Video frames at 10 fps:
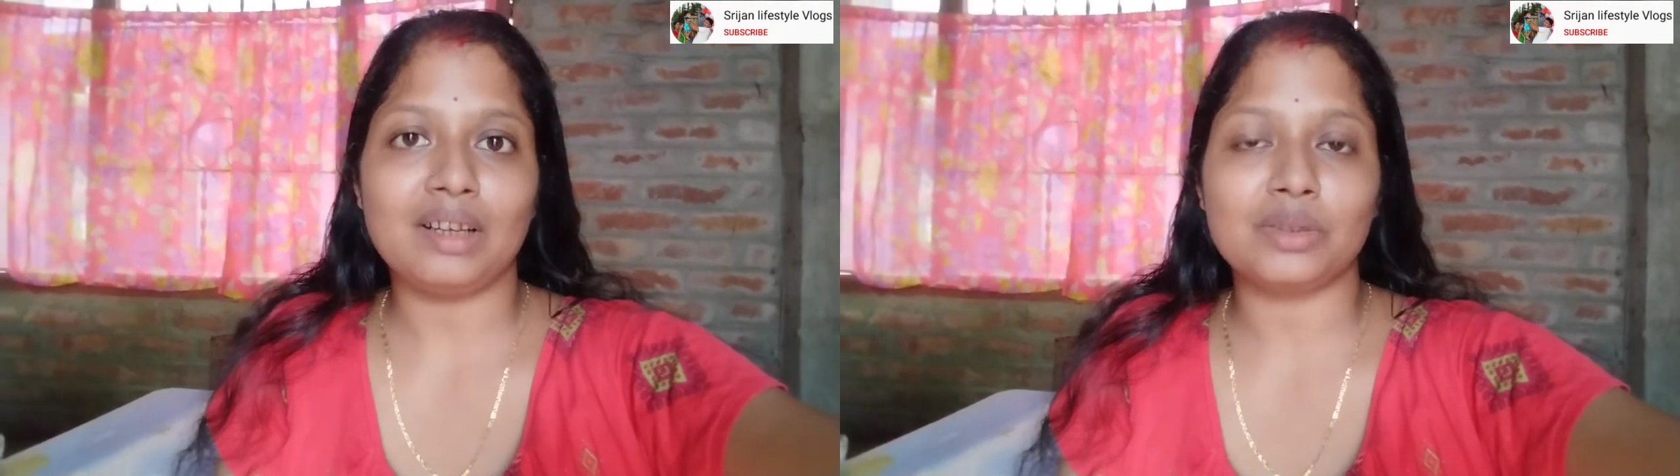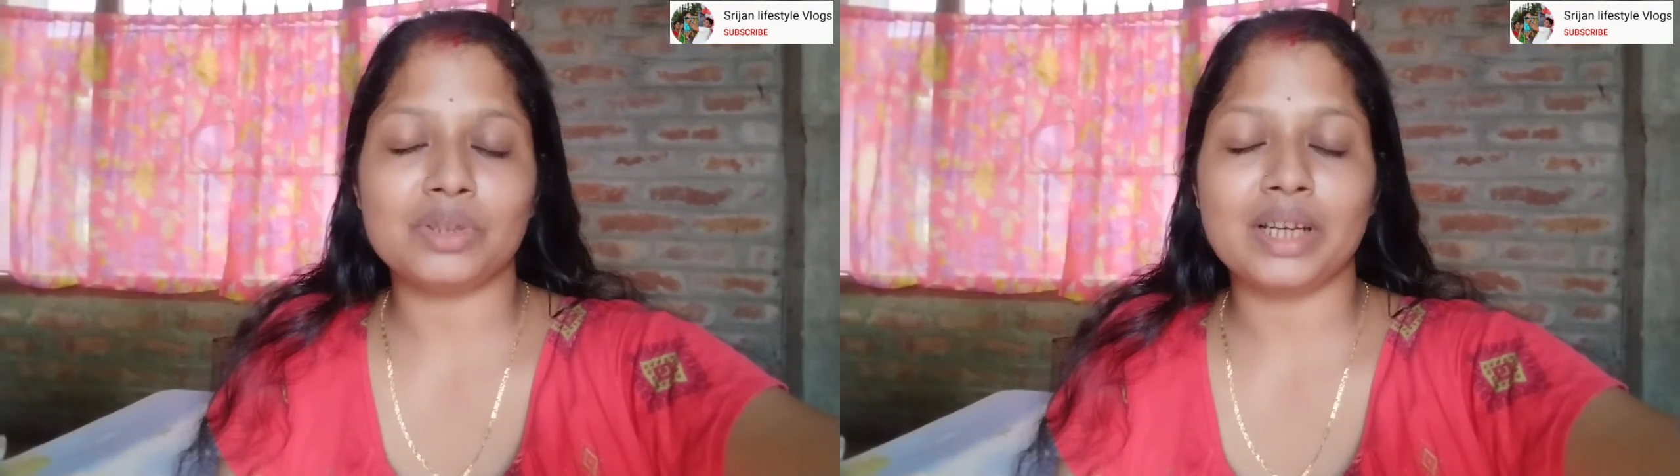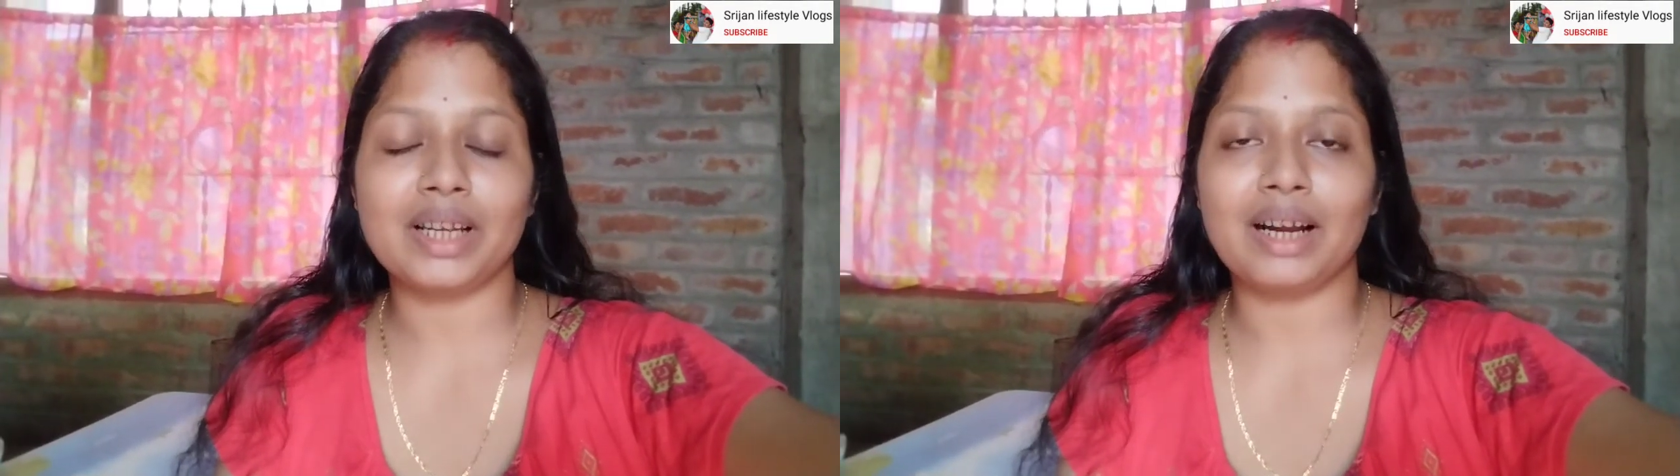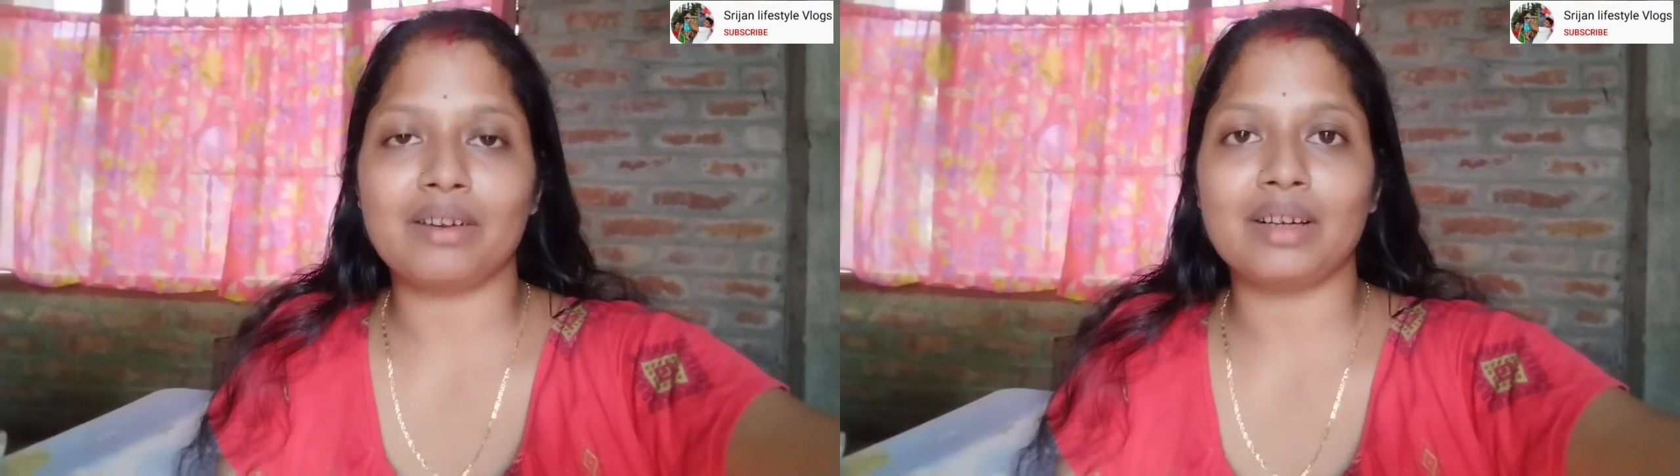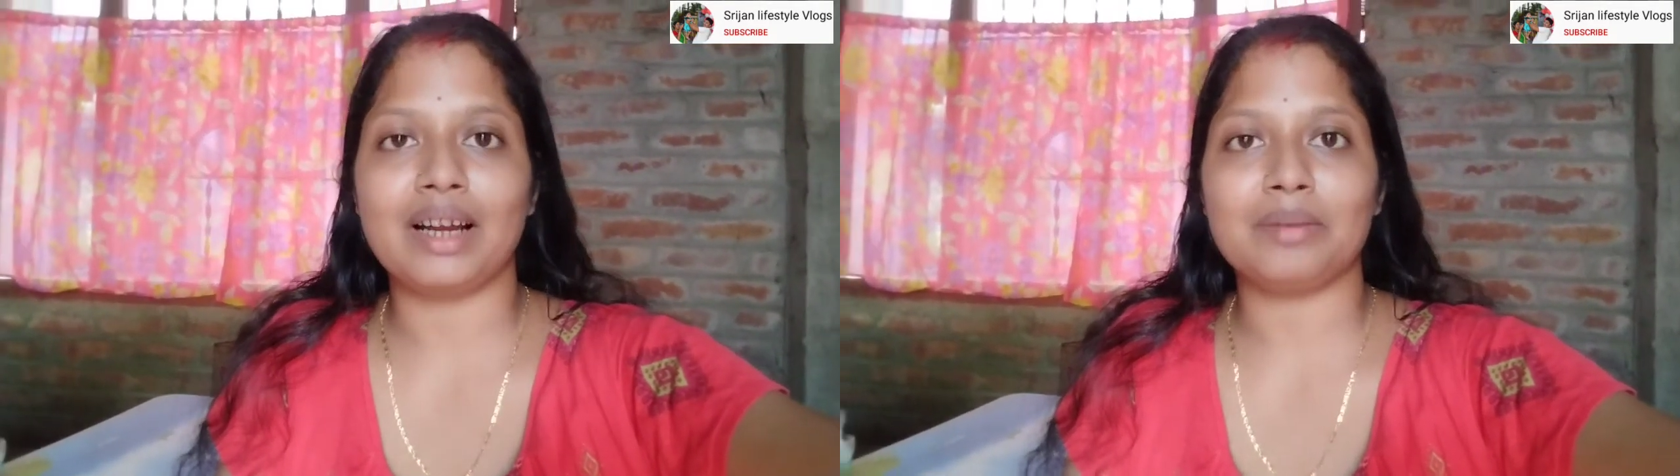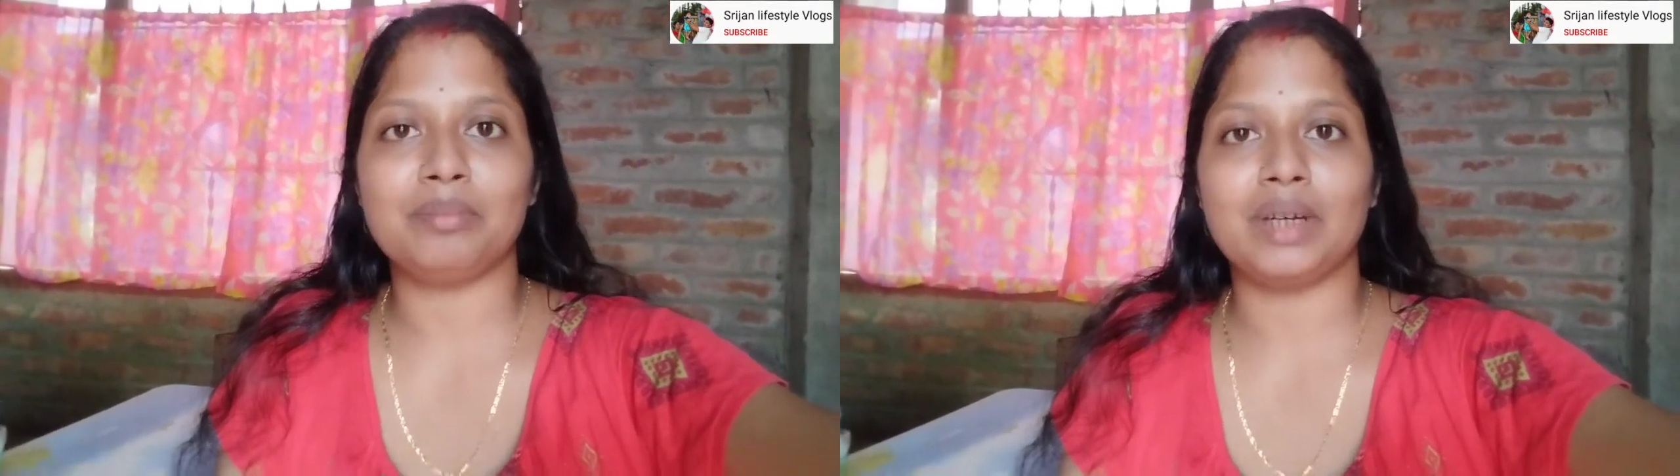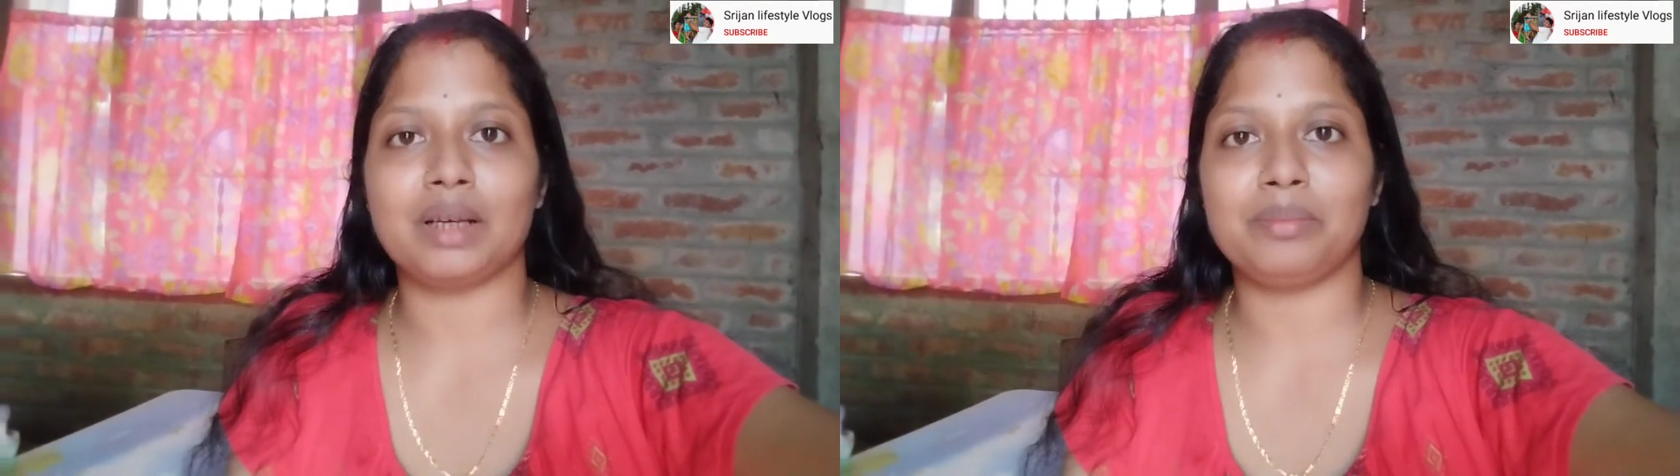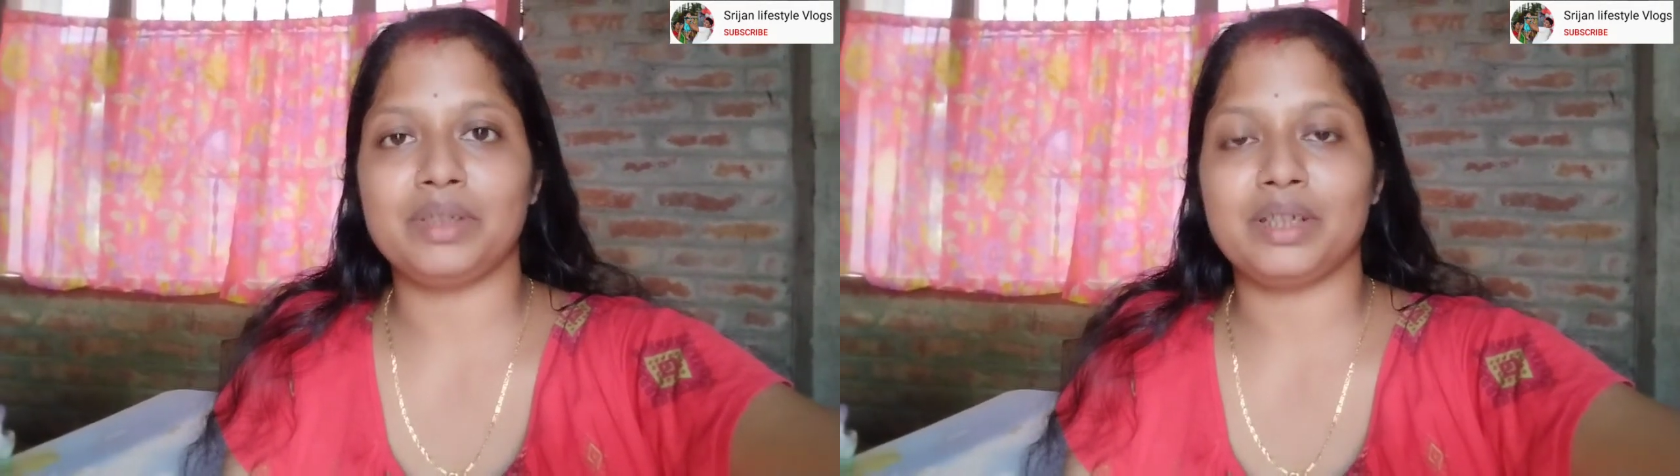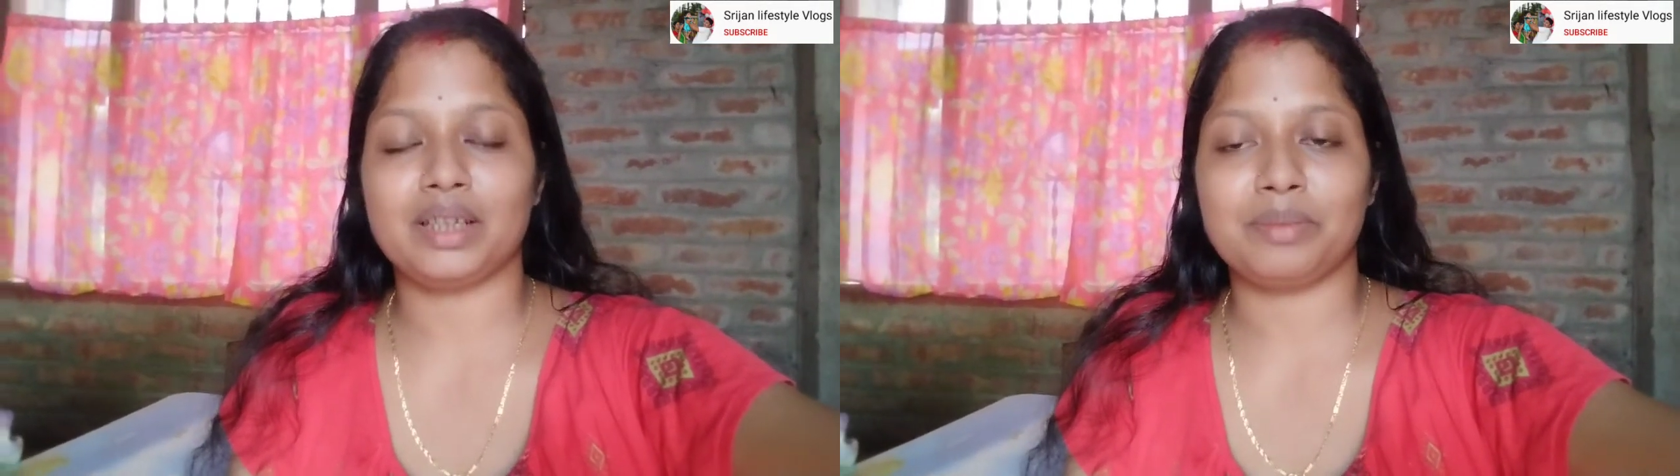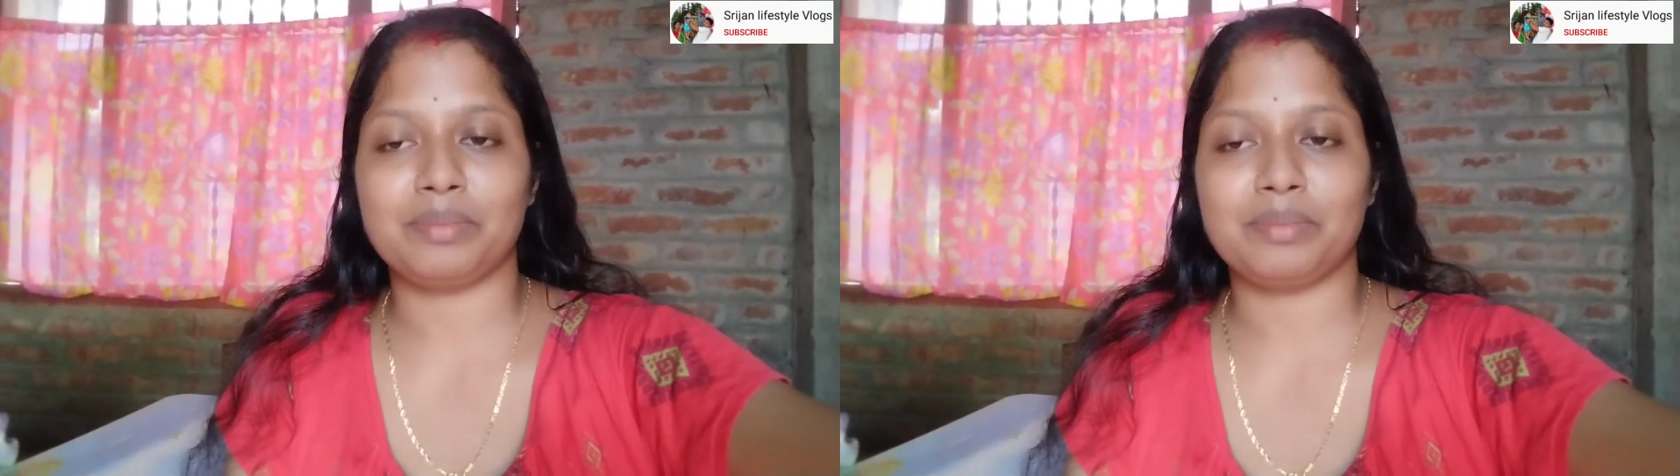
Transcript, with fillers: তো সেই কারণে আর মানে বিশেষ